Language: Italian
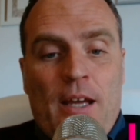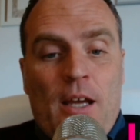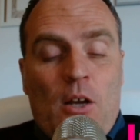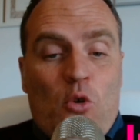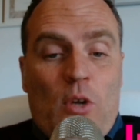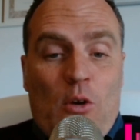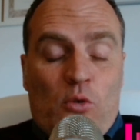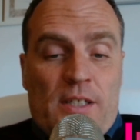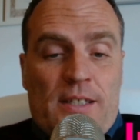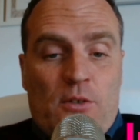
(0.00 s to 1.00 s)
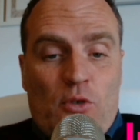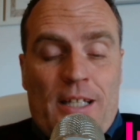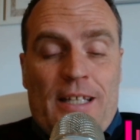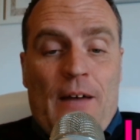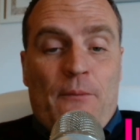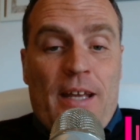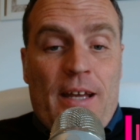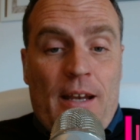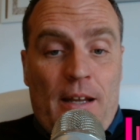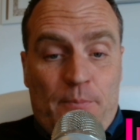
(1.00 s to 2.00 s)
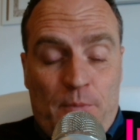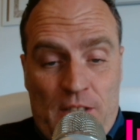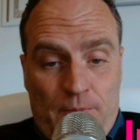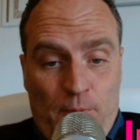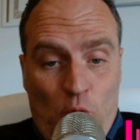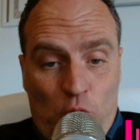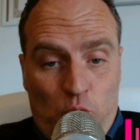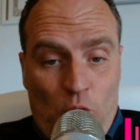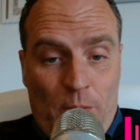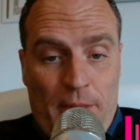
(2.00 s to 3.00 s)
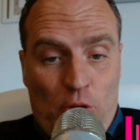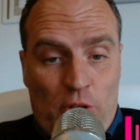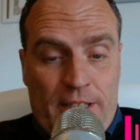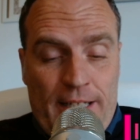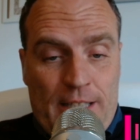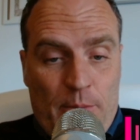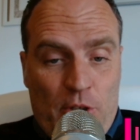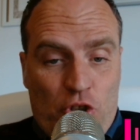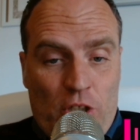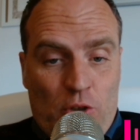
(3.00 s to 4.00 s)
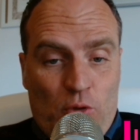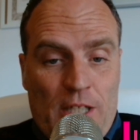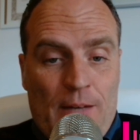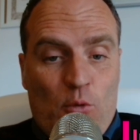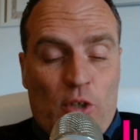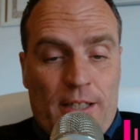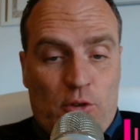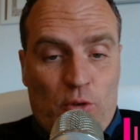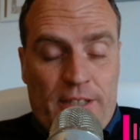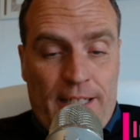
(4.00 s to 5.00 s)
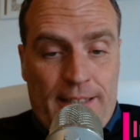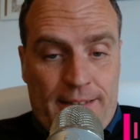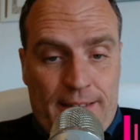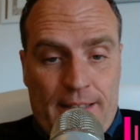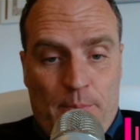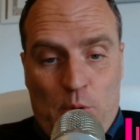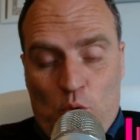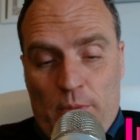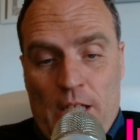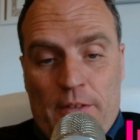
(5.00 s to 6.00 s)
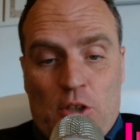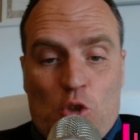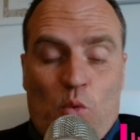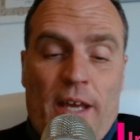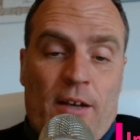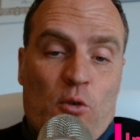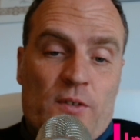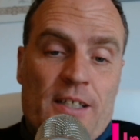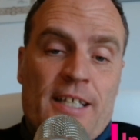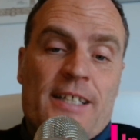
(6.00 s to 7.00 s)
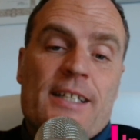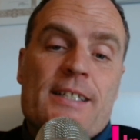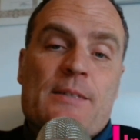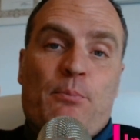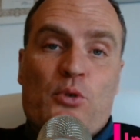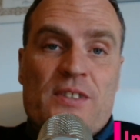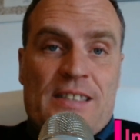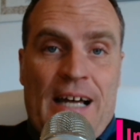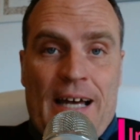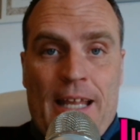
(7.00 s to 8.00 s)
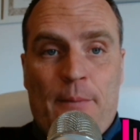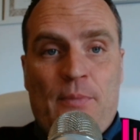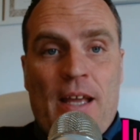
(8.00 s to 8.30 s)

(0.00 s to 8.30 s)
con la condizione di aver svolto almeno il 30% dei lavori entro il 30 settembre 2022. Ecco, si chiede di spostare